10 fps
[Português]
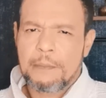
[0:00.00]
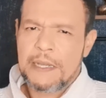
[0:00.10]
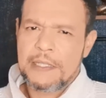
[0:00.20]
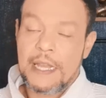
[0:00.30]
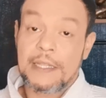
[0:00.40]
é
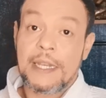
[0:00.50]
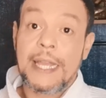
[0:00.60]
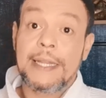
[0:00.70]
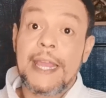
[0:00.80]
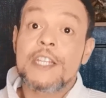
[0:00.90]
baseada
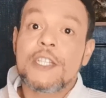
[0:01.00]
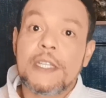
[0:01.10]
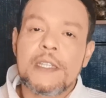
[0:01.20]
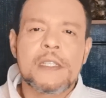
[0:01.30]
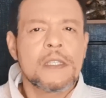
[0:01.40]
na ideia de
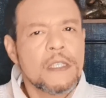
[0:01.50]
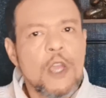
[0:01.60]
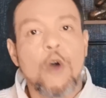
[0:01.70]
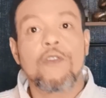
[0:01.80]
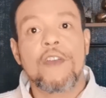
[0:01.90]
que, se
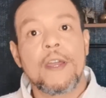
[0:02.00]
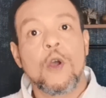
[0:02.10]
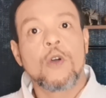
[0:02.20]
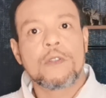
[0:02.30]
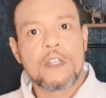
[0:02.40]
houver
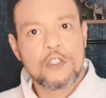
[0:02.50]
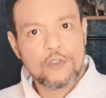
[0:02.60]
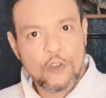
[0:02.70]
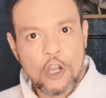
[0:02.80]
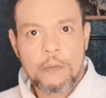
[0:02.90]

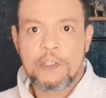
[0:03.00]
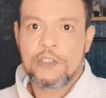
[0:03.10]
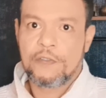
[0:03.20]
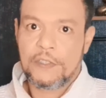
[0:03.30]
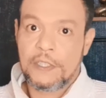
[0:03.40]
outras formas
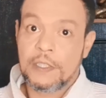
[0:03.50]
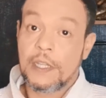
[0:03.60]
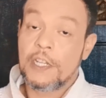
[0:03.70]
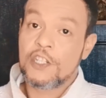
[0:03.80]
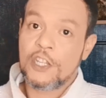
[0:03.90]
de vida
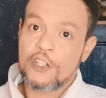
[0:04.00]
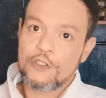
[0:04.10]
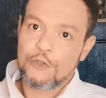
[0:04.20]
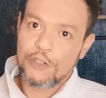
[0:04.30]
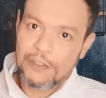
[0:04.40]

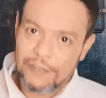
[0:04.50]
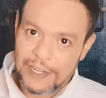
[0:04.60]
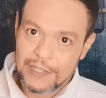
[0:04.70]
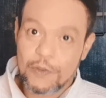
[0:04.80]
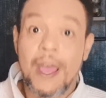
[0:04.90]
inteligentes no
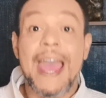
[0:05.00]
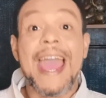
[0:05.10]
universo,